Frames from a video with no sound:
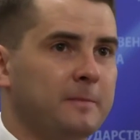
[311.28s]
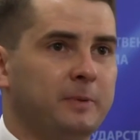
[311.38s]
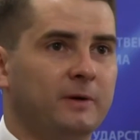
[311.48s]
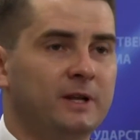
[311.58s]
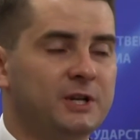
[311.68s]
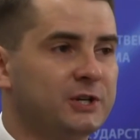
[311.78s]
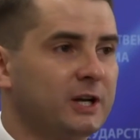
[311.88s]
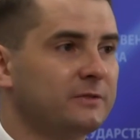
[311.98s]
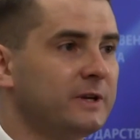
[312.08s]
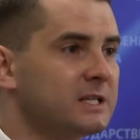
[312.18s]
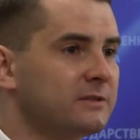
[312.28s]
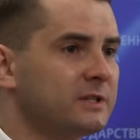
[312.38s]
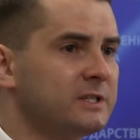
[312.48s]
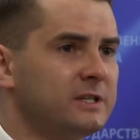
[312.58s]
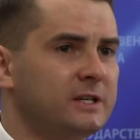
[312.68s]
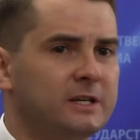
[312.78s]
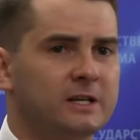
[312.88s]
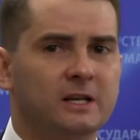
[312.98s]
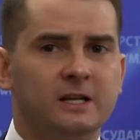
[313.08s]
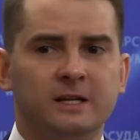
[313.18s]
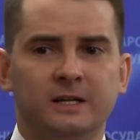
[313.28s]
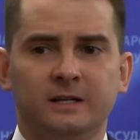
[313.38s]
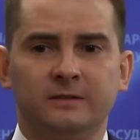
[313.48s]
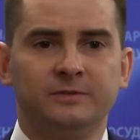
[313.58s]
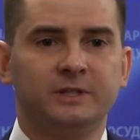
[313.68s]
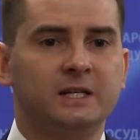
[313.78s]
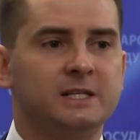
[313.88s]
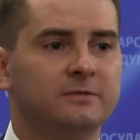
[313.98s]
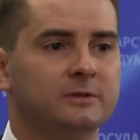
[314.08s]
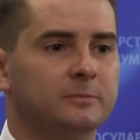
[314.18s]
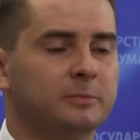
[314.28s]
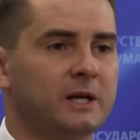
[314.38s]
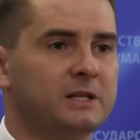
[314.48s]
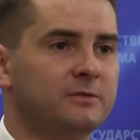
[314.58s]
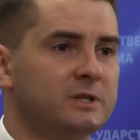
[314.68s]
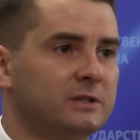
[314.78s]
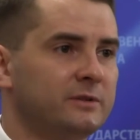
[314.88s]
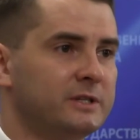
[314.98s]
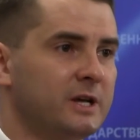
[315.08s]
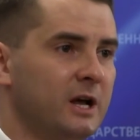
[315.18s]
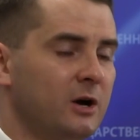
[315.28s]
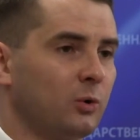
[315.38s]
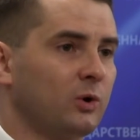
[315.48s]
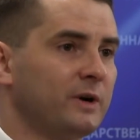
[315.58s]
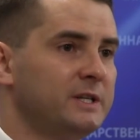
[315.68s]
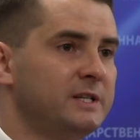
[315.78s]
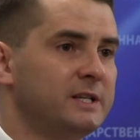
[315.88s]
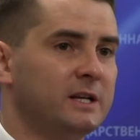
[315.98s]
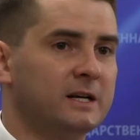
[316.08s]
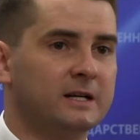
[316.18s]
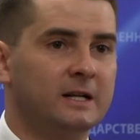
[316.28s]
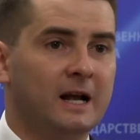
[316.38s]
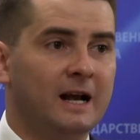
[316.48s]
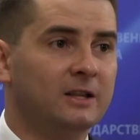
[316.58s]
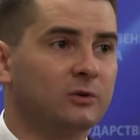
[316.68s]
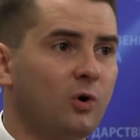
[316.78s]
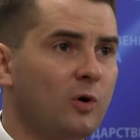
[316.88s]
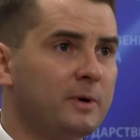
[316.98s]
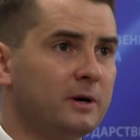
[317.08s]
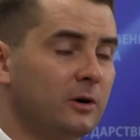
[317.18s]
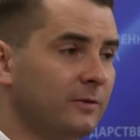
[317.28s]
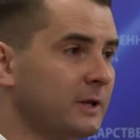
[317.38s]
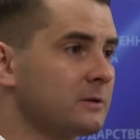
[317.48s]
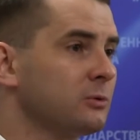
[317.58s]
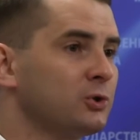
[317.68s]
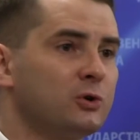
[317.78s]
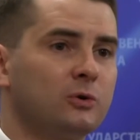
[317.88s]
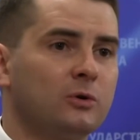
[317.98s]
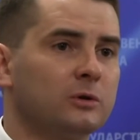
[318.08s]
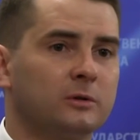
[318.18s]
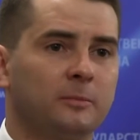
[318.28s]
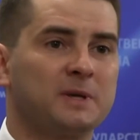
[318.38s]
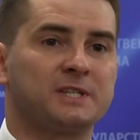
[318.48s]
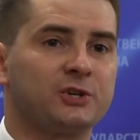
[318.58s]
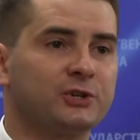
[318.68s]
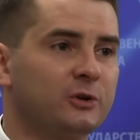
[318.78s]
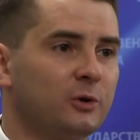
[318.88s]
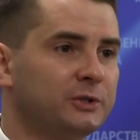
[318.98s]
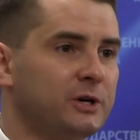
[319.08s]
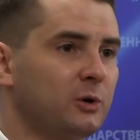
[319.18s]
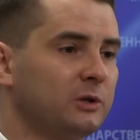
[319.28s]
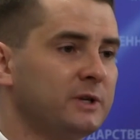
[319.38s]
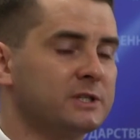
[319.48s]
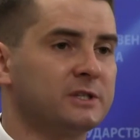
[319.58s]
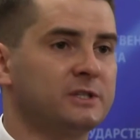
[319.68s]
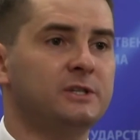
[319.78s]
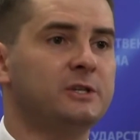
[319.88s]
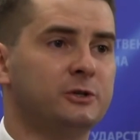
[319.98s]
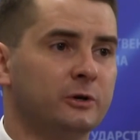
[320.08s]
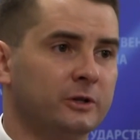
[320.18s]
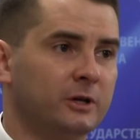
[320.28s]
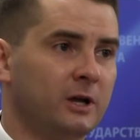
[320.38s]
привлечь к ответственности или в негативном плане выставить руководителя Ленкома. В данном случае он пассажир, он никакой ответственности не несет.